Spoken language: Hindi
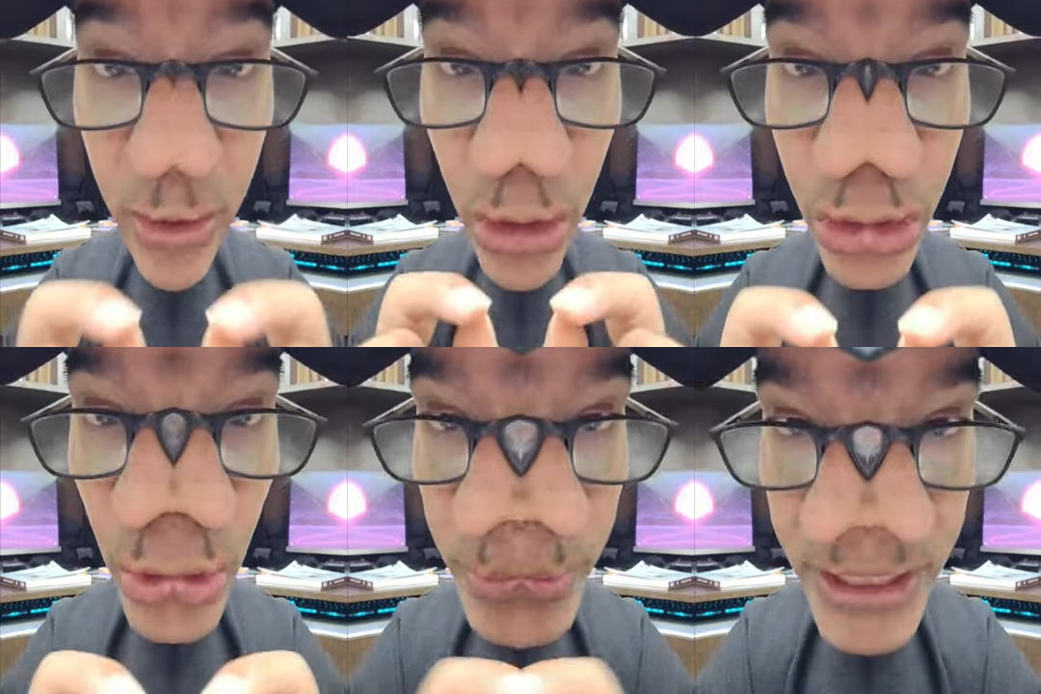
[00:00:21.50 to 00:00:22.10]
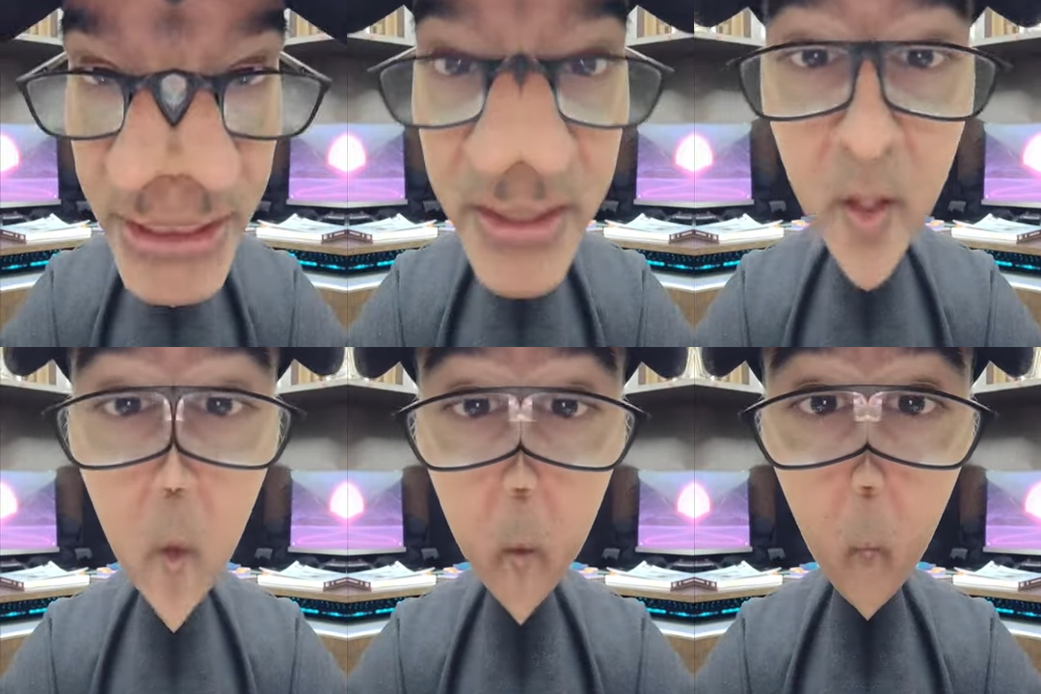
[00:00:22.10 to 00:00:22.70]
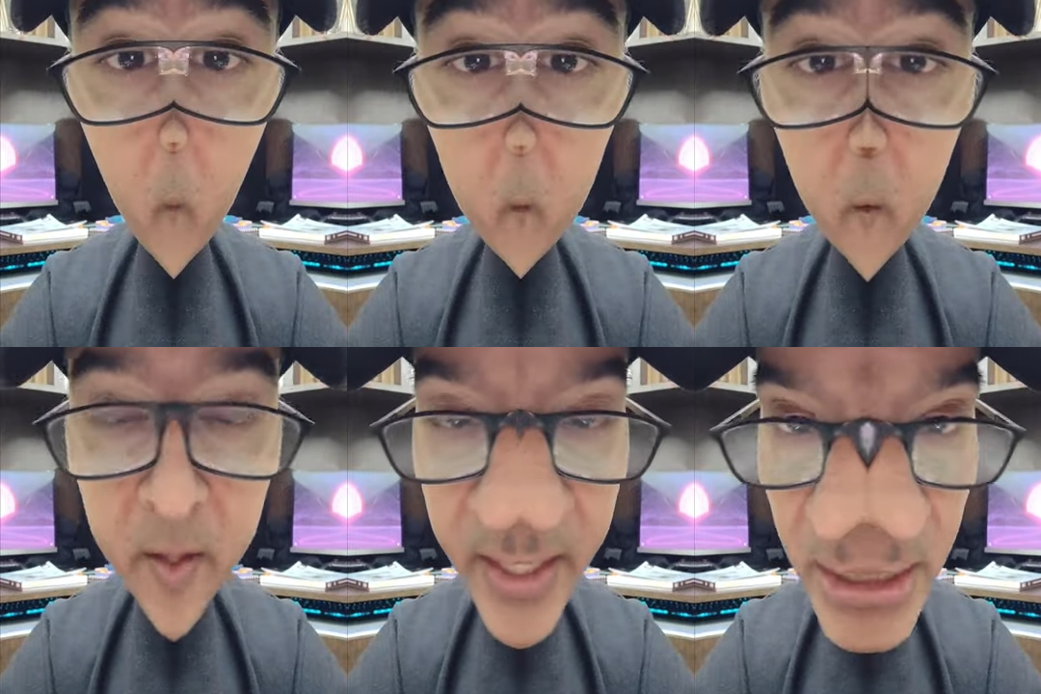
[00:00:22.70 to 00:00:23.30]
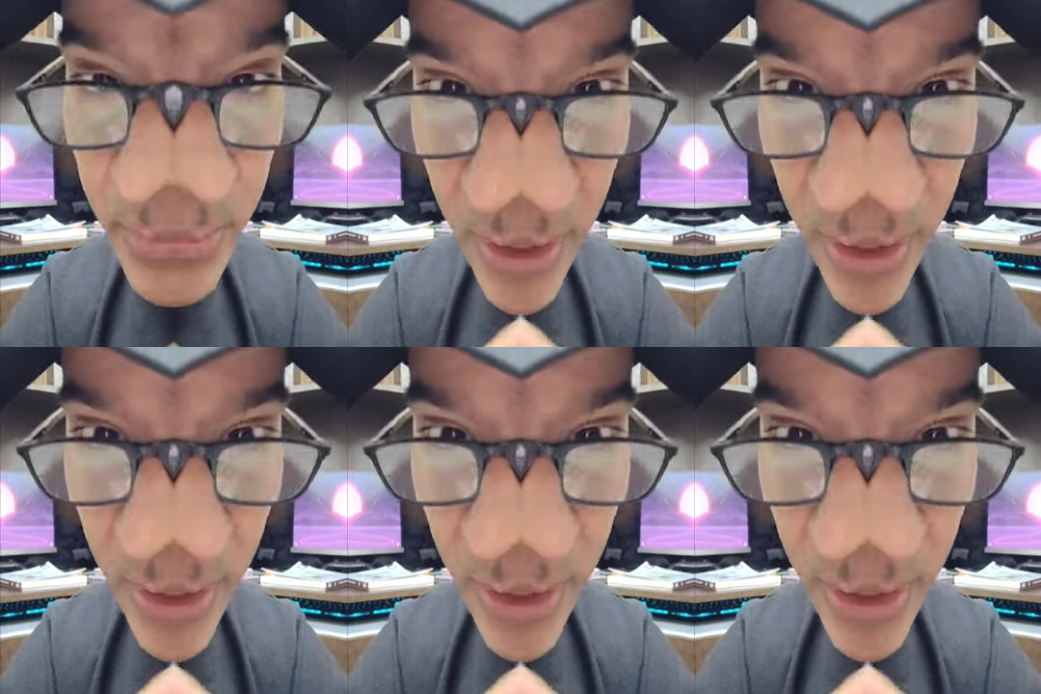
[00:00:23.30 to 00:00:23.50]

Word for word: है तो उसको प्लीज इक्विलेटर ट्रैंगल